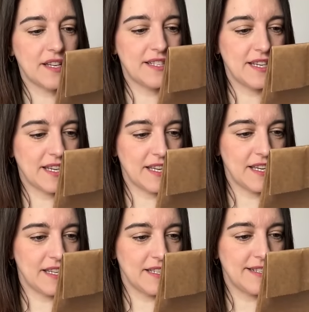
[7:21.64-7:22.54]
que sé
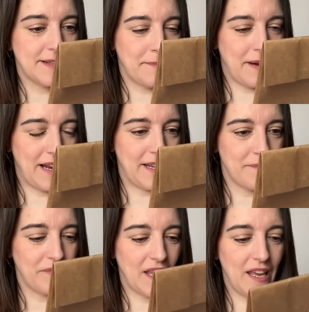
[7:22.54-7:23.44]
que es, vale,
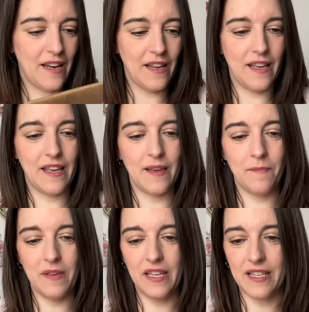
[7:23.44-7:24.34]
el eh,
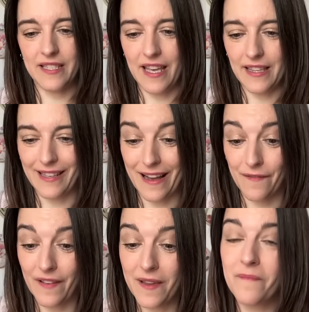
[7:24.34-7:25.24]
mini set
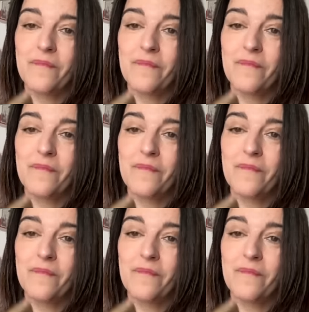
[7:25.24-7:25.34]
café.